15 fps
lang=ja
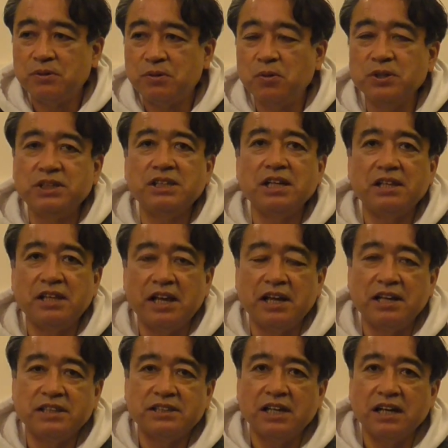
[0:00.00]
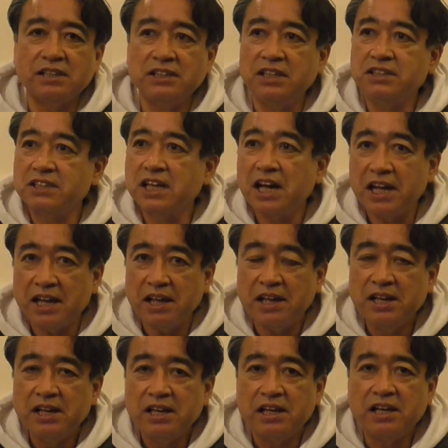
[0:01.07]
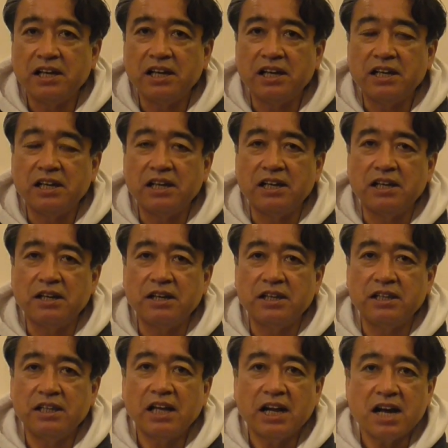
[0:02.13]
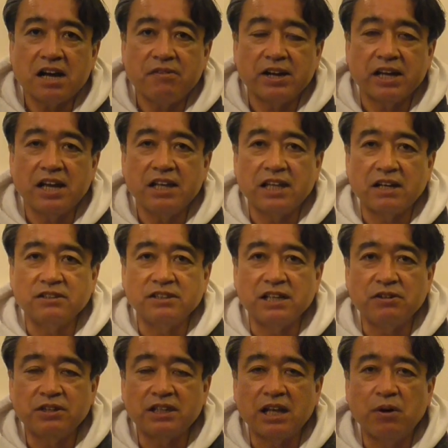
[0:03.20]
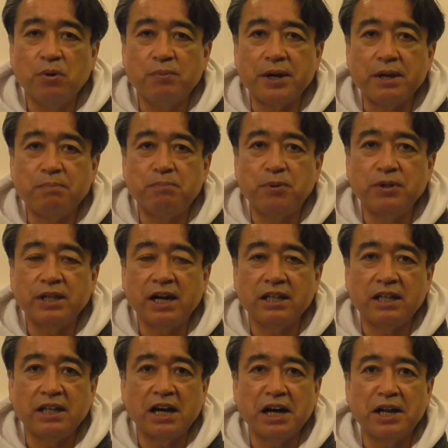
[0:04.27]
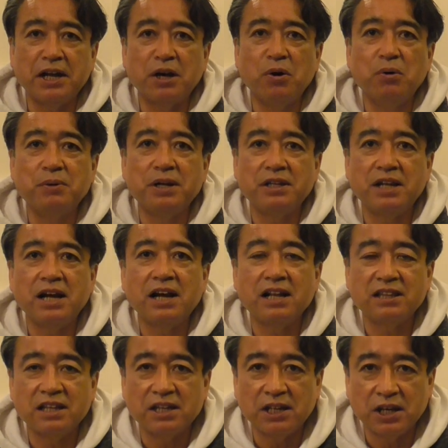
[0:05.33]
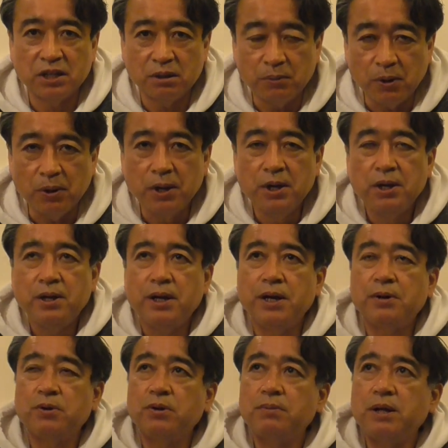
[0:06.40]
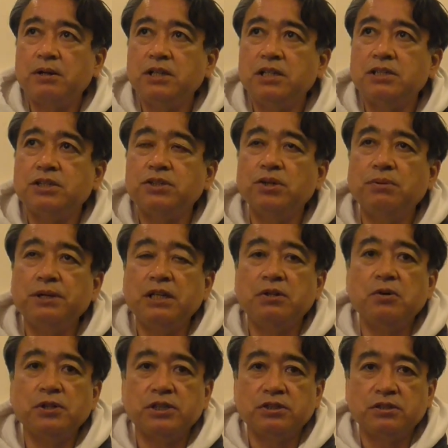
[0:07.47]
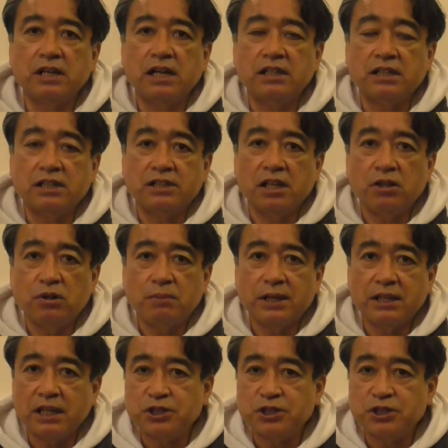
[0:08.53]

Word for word: 甲子園で3月5日かなえー、中川圭太君が打ったホームラン1本だけでなかなかホームラン出なかったんだけども、えー、この前の日曜日に野口君が先頭バッ